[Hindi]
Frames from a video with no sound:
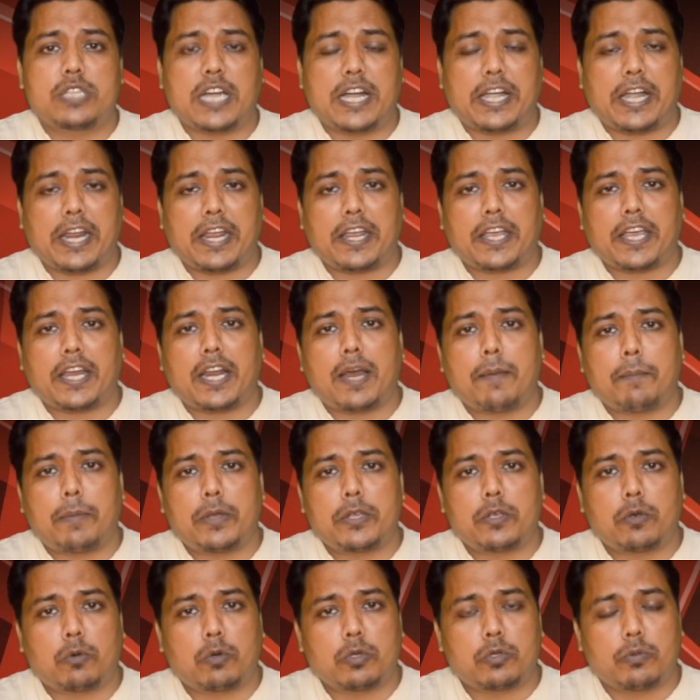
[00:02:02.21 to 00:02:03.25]
सेटिंग के नाम पर
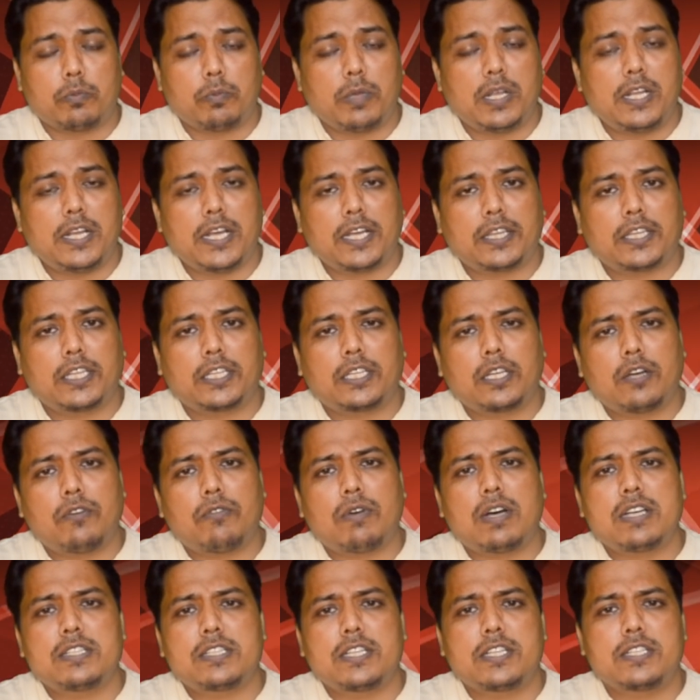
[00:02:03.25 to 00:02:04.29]
जो कुछ मिल जाता था
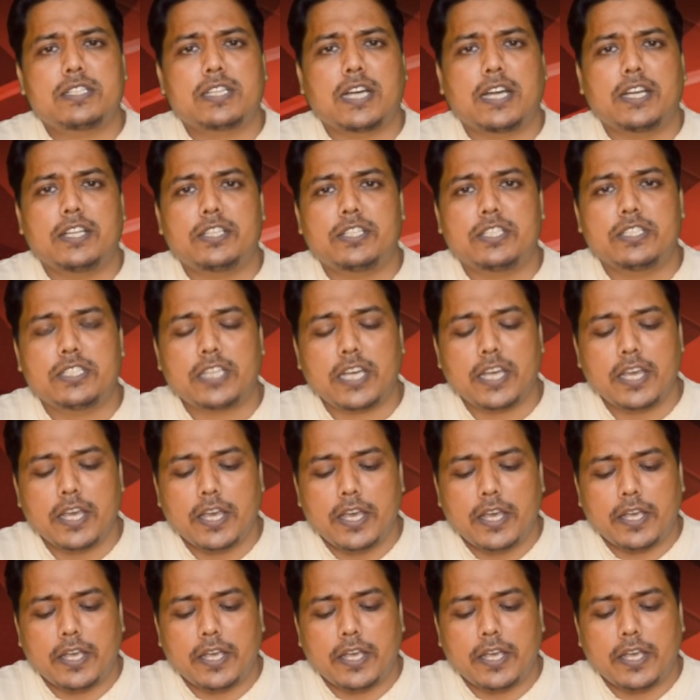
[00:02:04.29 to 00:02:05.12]
वहाँ से ये सारी चीज़ें